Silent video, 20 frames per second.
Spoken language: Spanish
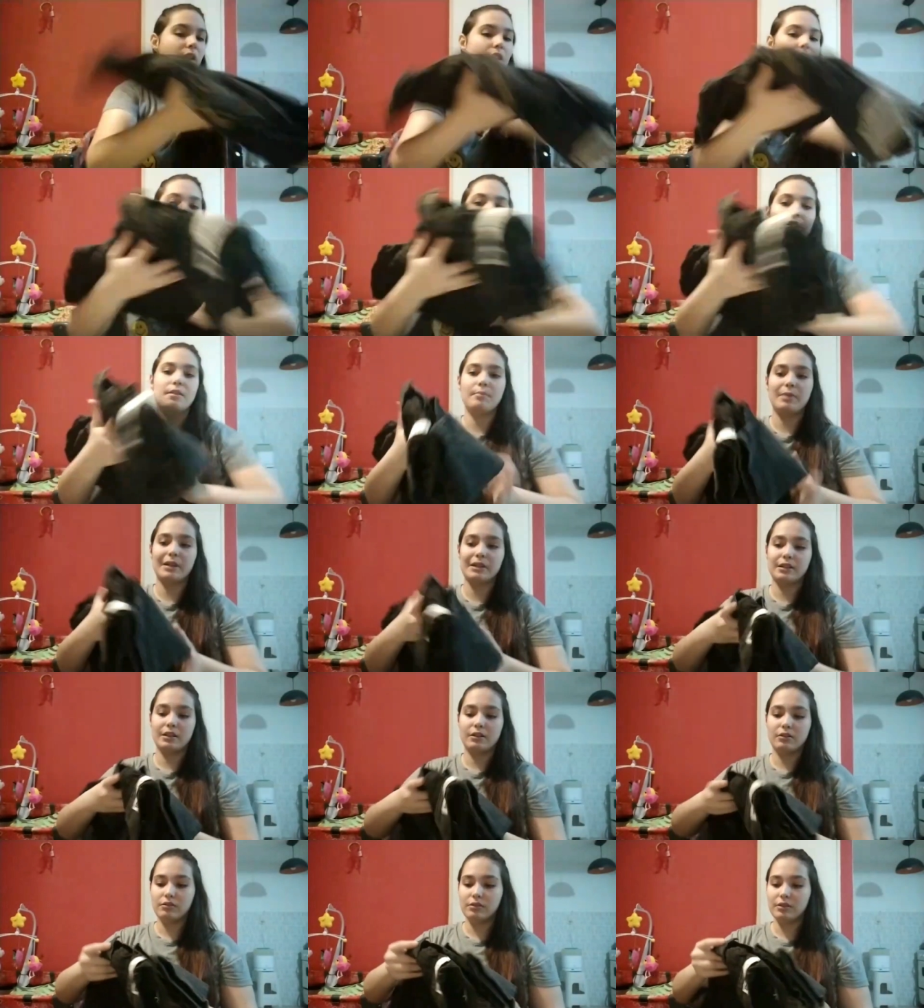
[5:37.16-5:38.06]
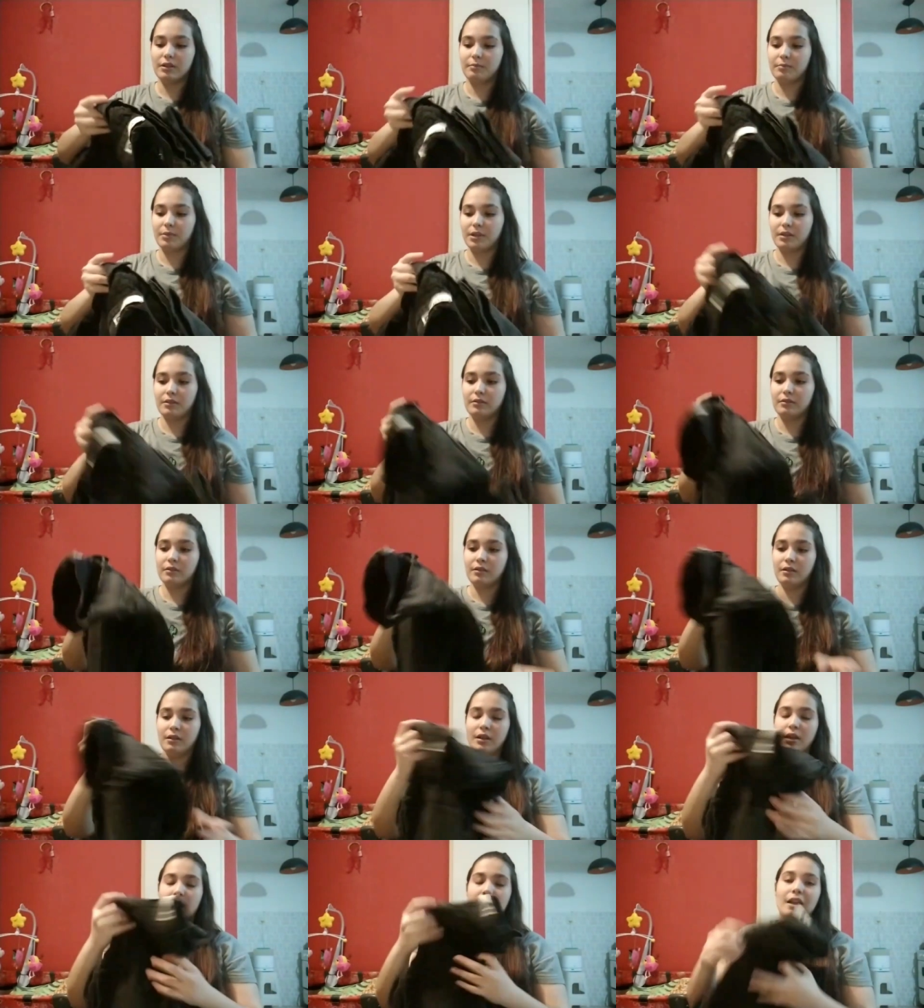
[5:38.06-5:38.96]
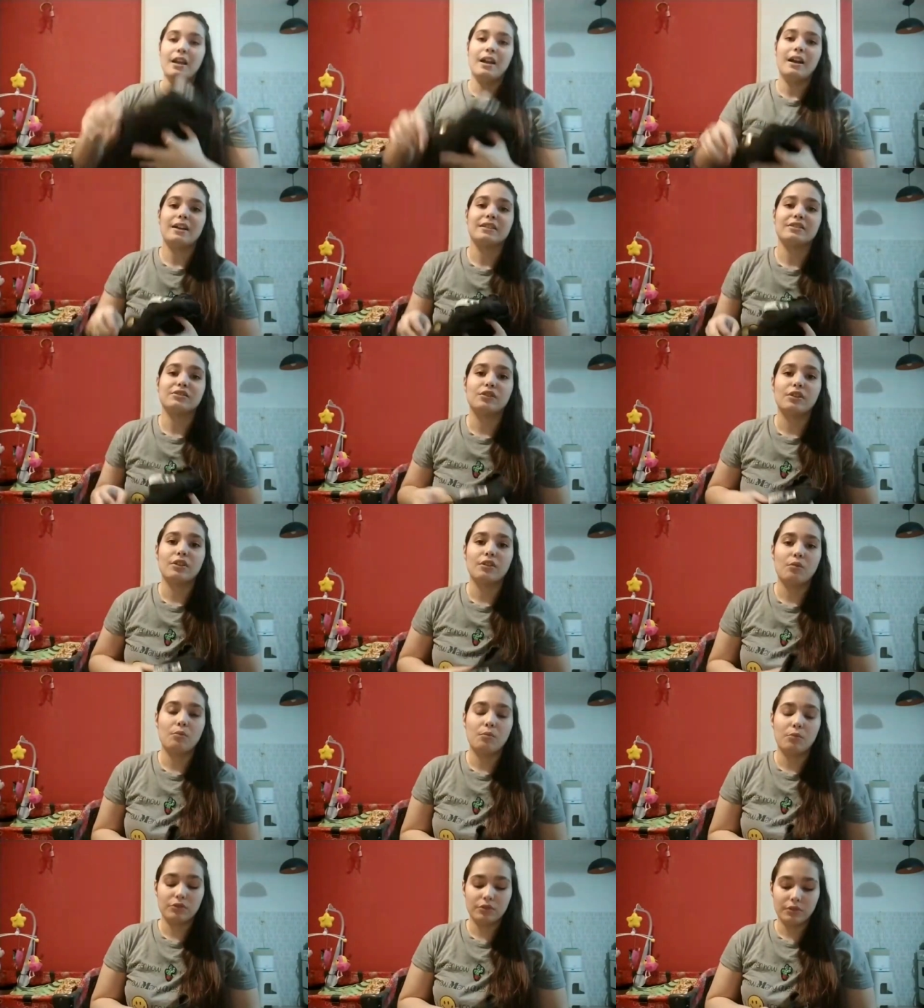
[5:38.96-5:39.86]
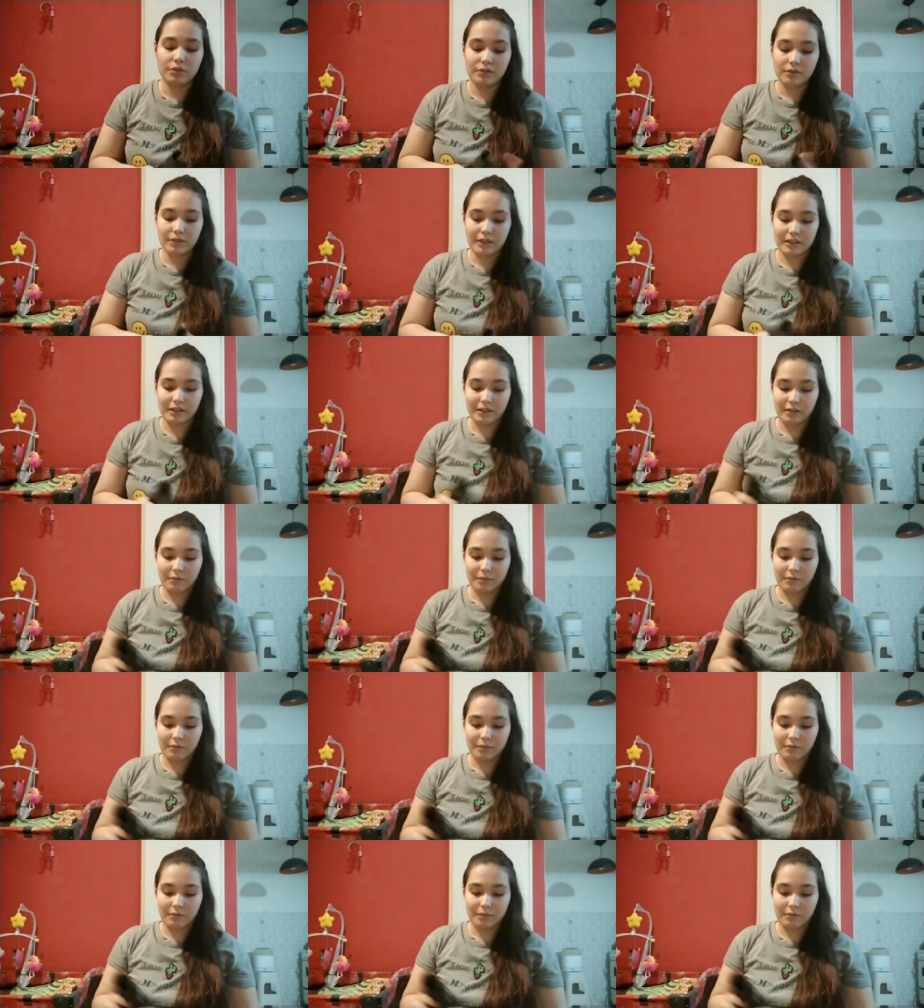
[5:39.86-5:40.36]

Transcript: Este pantalón también. Hace un montón de